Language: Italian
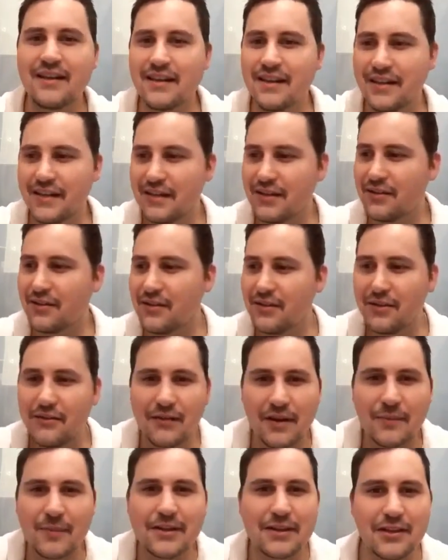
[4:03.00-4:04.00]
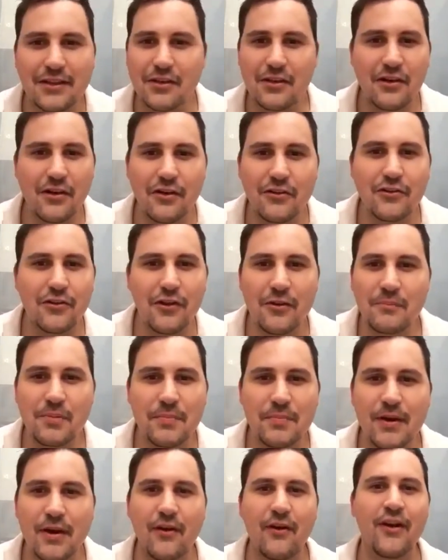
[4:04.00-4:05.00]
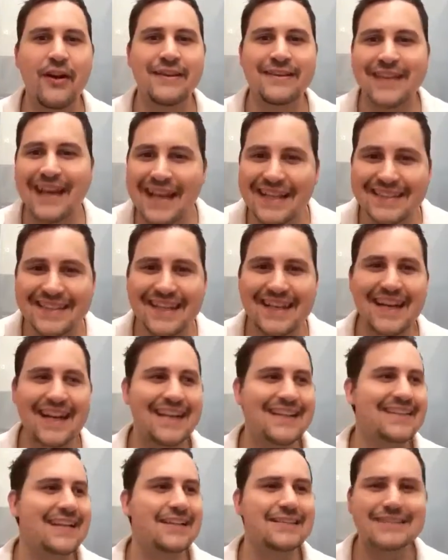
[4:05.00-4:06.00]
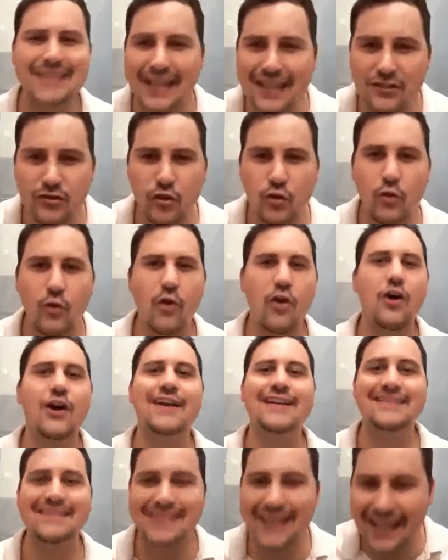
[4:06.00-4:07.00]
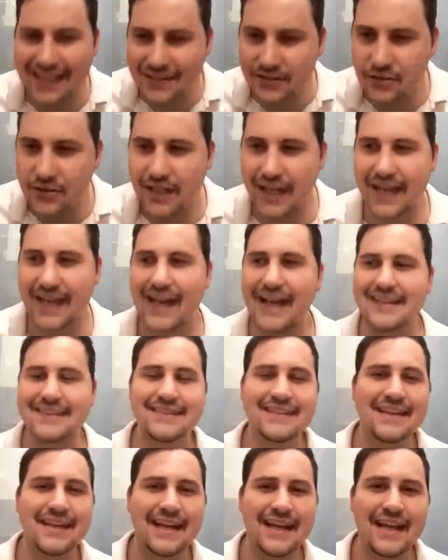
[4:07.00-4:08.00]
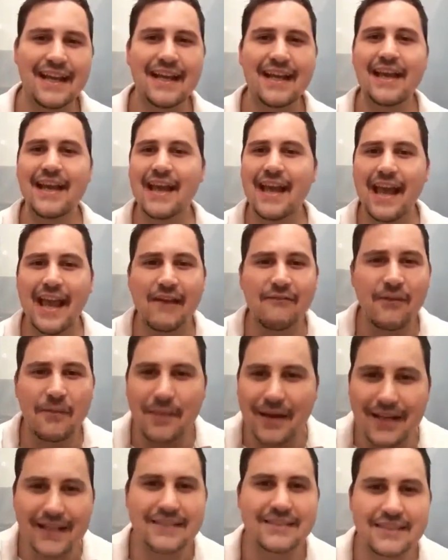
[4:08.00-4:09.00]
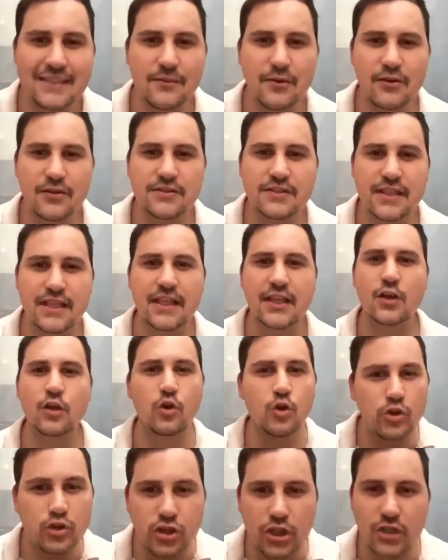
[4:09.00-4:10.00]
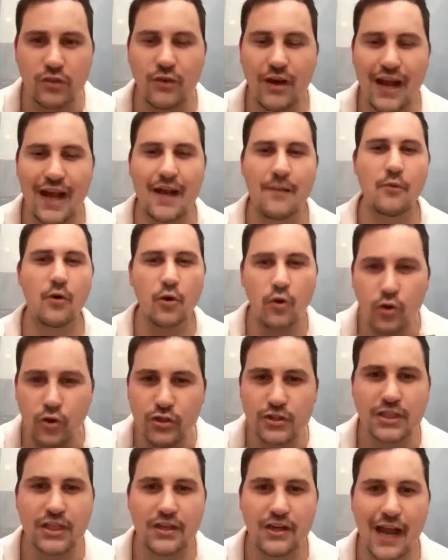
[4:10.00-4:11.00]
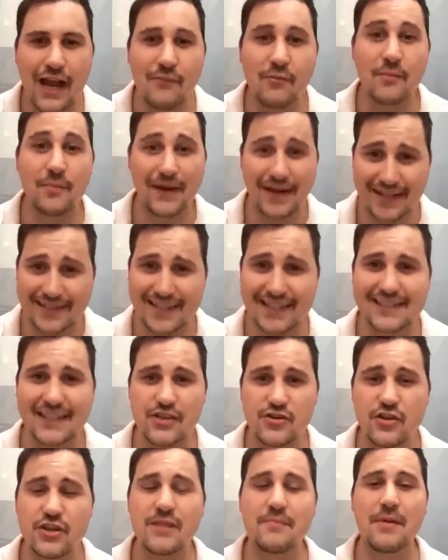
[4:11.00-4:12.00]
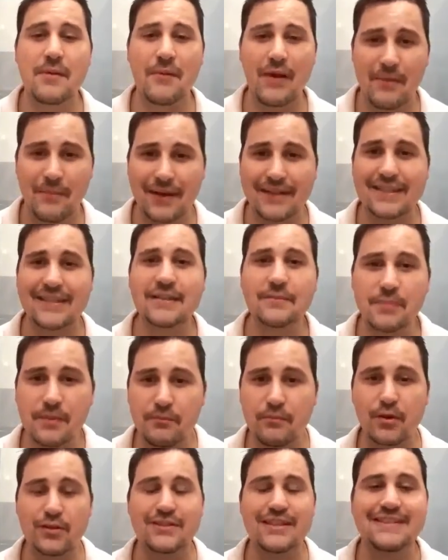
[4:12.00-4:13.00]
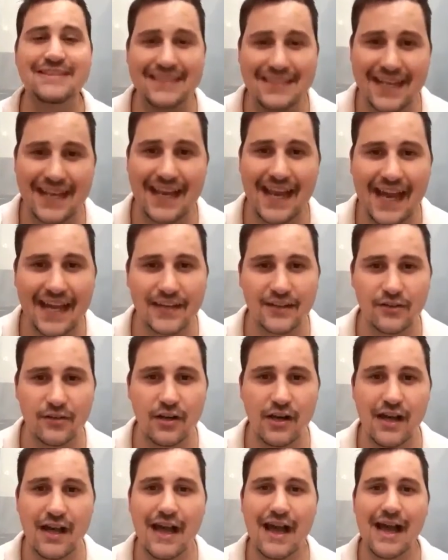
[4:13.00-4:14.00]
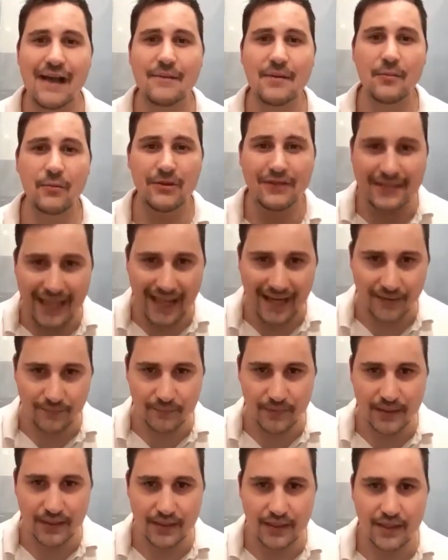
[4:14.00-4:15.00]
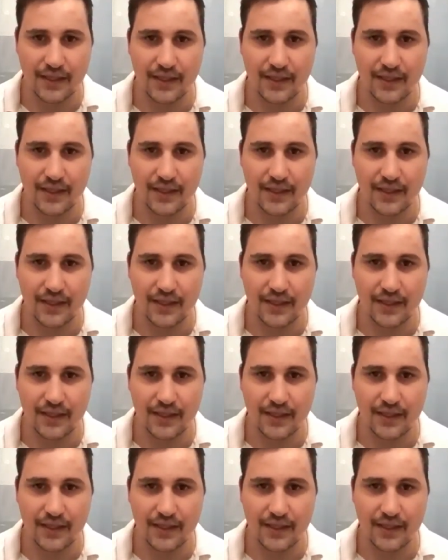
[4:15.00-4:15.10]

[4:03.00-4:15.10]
Eh, io veramente non, non ho più parole, tanta grinta, tanto cuore, tanto carattere e va benissimo così. Continuiamo, continuiamo perché tra tre giorni abbiamo la partita più importante dell'anno, abbiamo il derby